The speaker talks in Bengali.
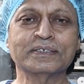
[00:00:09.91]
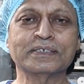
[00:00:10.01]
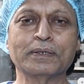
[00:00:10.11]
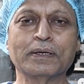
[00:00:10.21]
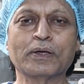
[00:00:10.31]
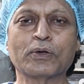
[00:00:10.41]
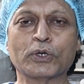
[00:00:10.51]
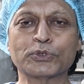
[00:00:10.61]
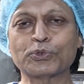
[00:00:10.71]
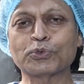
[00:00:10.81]
যে
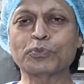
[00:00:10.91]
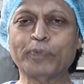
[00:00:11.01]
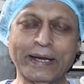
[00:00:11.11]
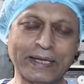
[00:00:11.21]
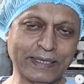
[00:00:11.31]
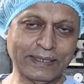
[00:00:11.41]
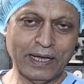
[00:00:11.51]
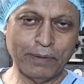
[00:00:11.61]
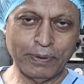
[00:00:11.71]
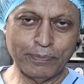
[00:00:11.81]
কতটুকুন পানি খেতে
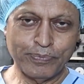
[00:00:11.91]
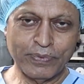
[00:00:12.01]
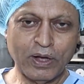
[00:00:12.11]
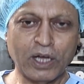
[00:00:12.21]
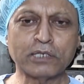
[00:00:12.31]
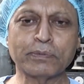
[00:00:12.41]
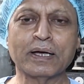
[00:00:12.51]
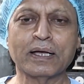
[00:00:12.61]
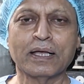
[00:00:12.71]
হবে অথবা